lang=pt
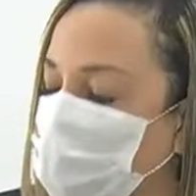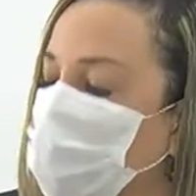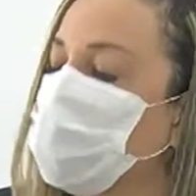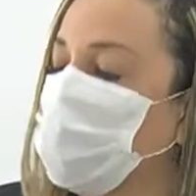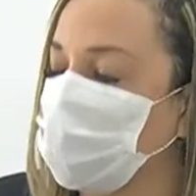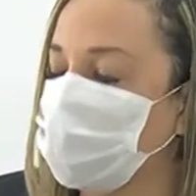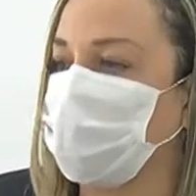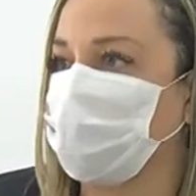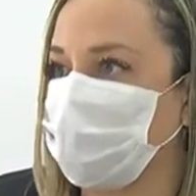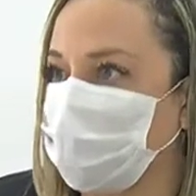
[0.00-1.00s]
Tem um
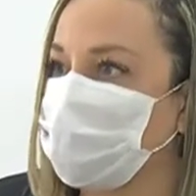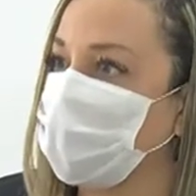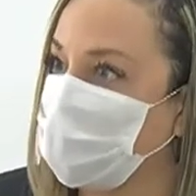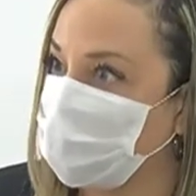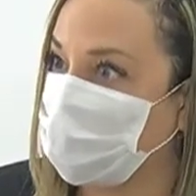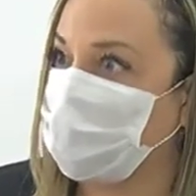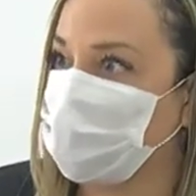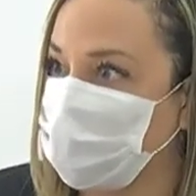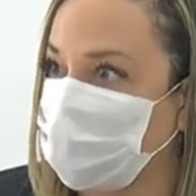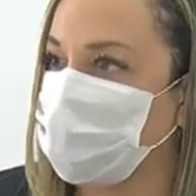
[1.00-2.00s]
quantitativo
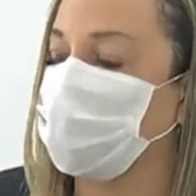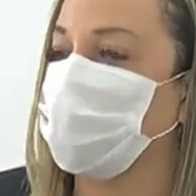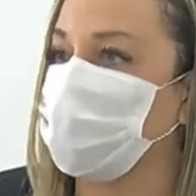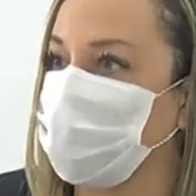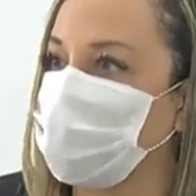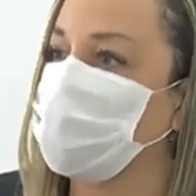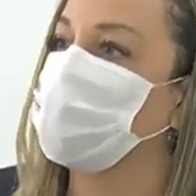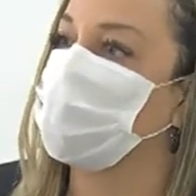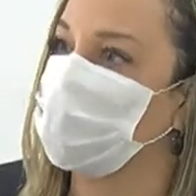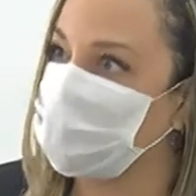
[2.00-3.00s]
significativo de pessoas que
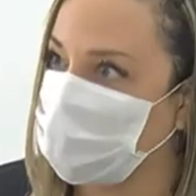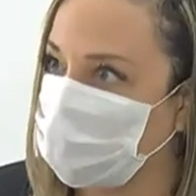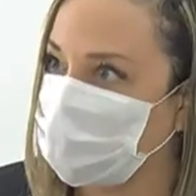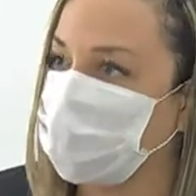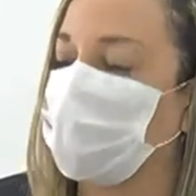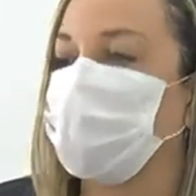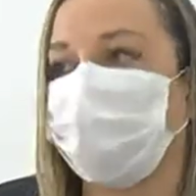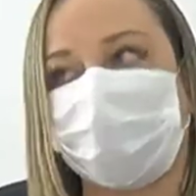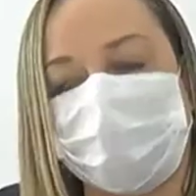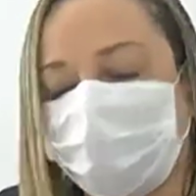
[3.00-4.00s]
estão sendo
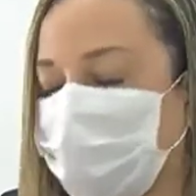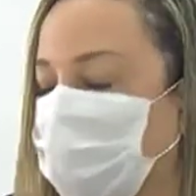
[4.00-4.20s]
internadas que